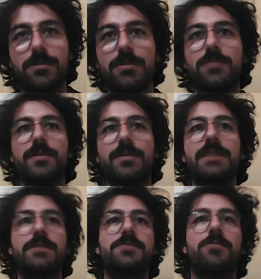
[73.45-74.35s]
quindi tu vedi
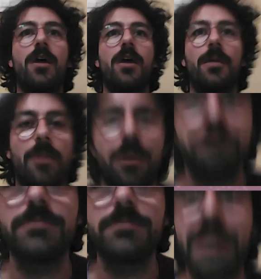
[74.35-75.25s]

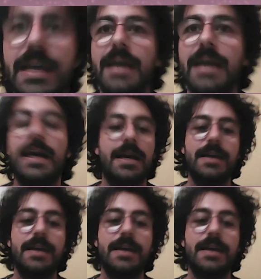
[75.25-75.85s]
quest'uomo che è